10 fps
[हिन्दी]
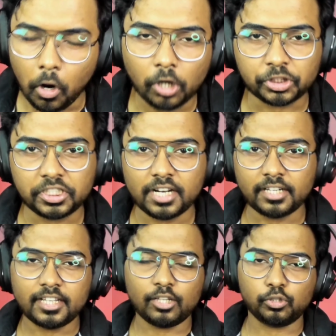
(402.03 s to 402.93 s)
और शेयर कर
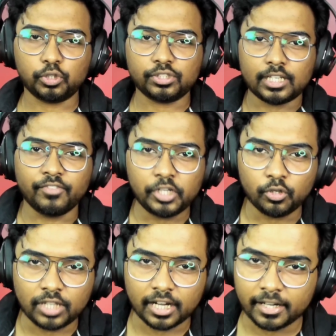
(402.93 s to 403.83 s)
देना दोस्तों के साथ
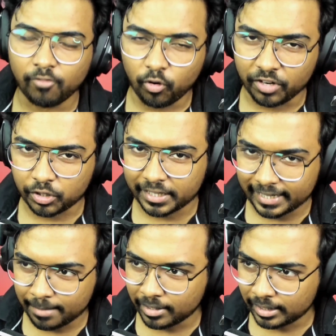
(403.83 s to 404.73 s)
वीडियो ताकि वो वीडियो
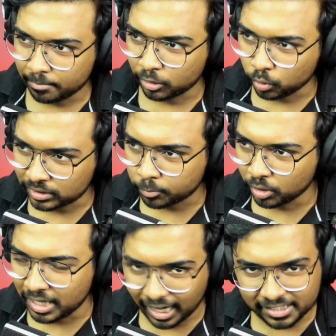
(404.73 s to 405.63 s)
देखने के बाद आपका दोस्त आपको
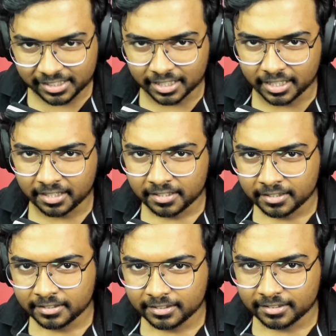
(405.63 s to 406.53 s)
गाली दे दे
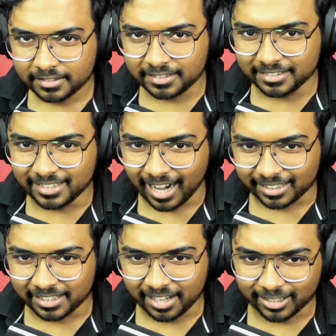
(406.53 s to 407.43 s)

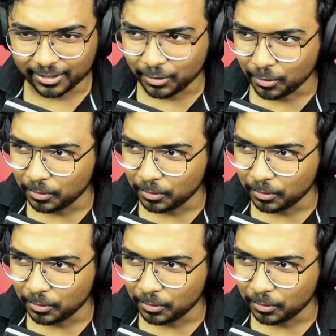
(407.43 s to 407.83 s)
आधी रात को